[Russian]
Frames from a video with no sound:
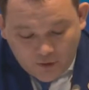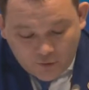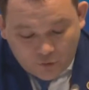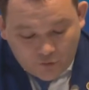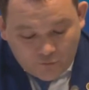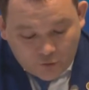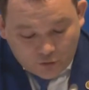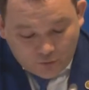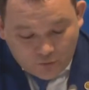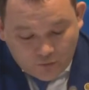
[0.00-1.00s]
По
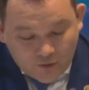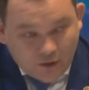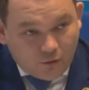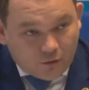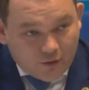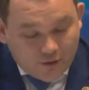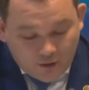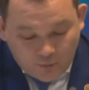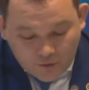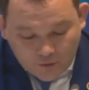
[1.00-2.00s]
44 му закону из
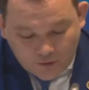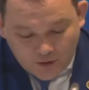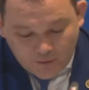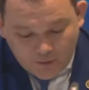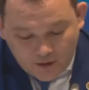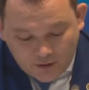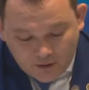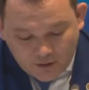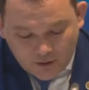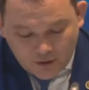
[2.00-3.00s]
них
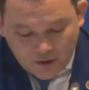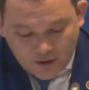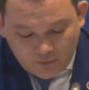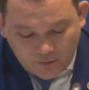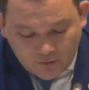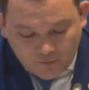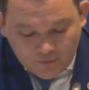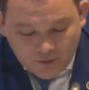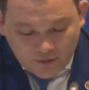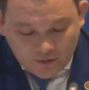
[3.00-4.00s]
535 жалоб,
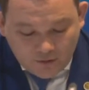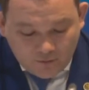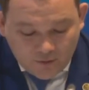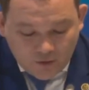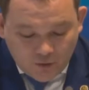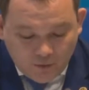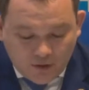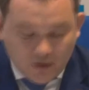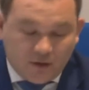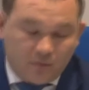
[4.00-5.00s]
в
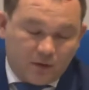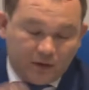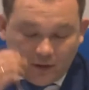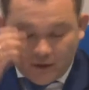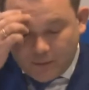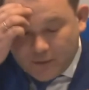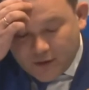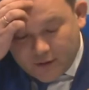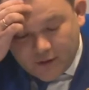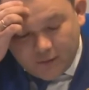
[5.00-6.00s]
2015 было
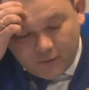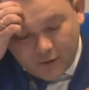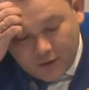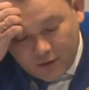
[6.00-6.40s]
357,